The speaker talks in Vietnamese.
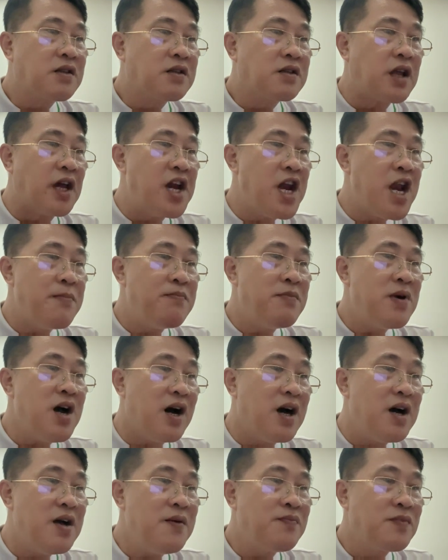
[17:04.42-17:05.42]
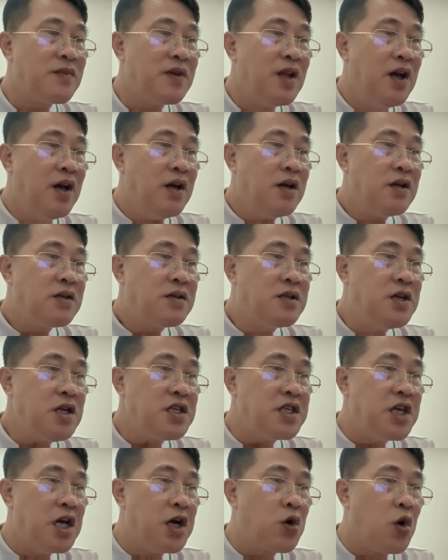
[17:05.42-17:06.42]
Thầy Lâm á hả? Trước
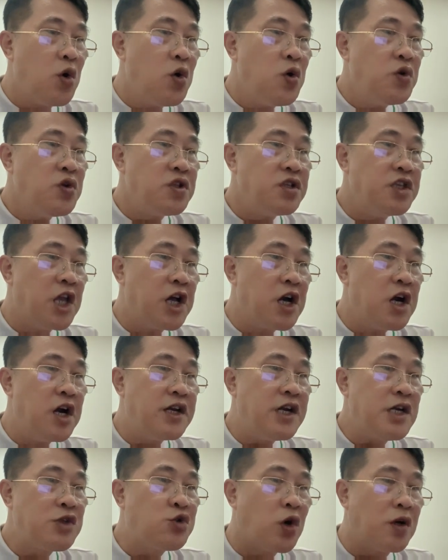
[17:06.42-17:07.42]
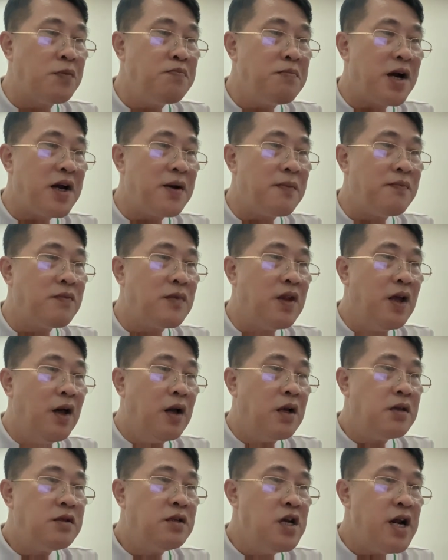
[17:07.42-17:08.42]
giờ cô nhìn người rất chuẩn mà.
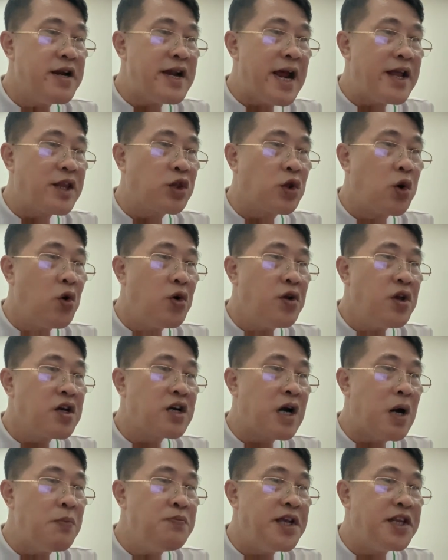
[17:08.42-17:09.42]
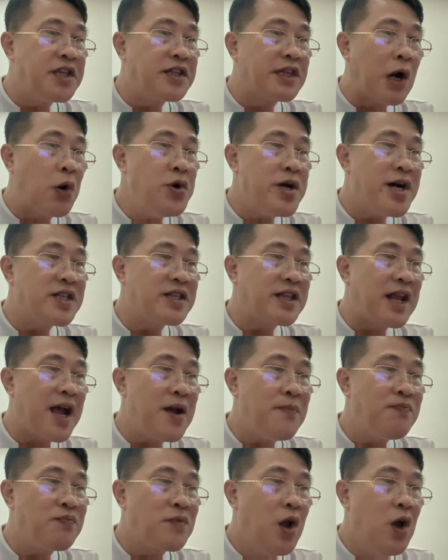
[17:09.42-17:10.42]
Nhưng lần này tôi không nhìn thấu được anh
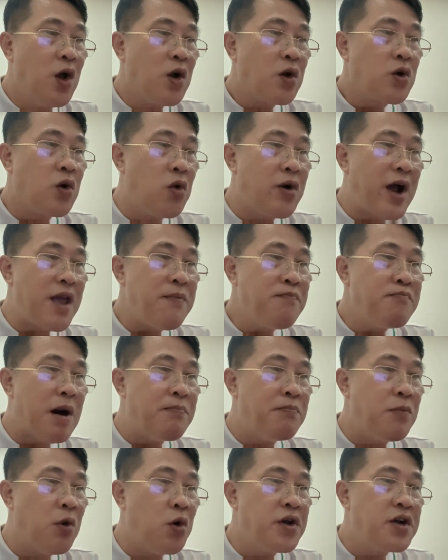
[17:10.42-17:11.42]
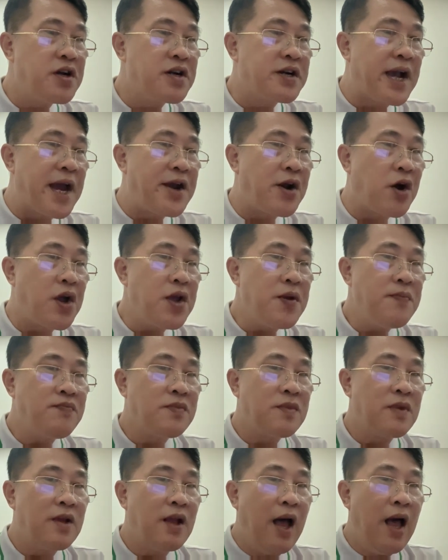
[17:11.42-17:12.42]
ta. Cô gái bằng môi khẽ nói.
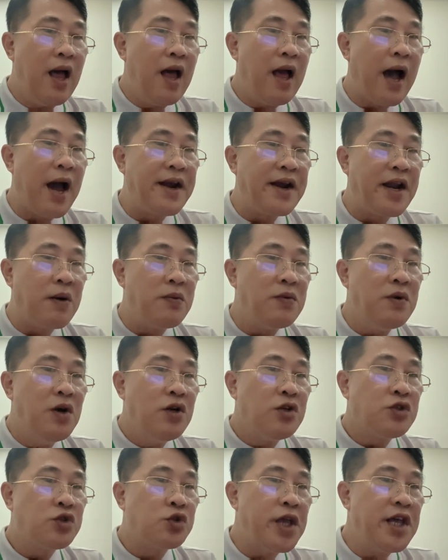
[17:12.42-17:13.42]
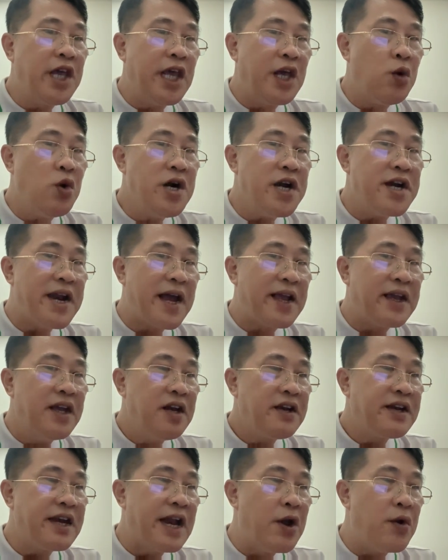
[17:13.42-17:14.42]
Hành động, suy nghĩ của người này
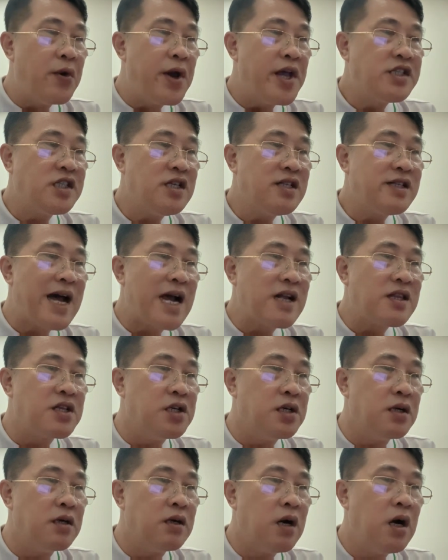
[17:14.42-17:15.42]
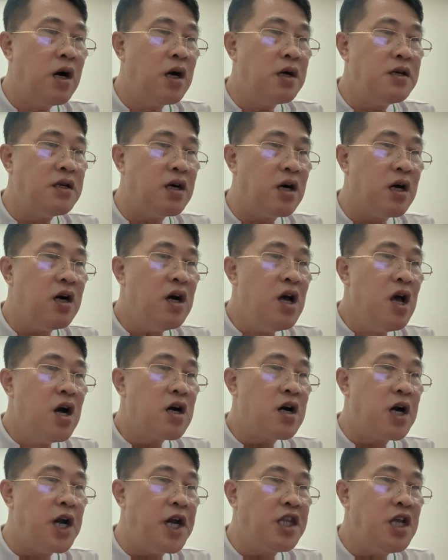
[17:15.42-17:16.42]
đều hết sức khác thường. Hơn nữa,
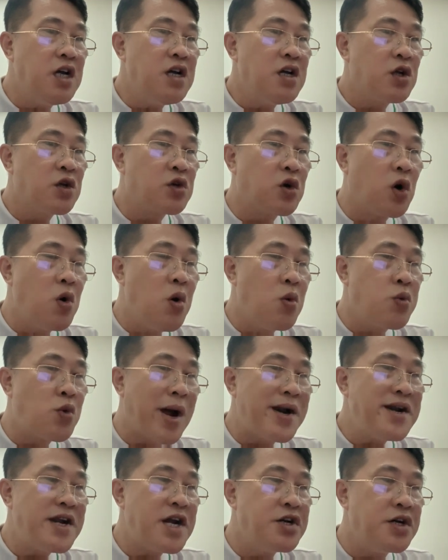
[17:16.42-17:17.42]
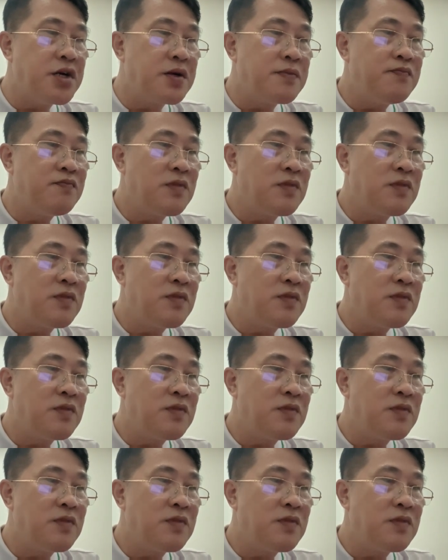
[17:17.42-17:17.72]
khí tức cũng không đoán ra được.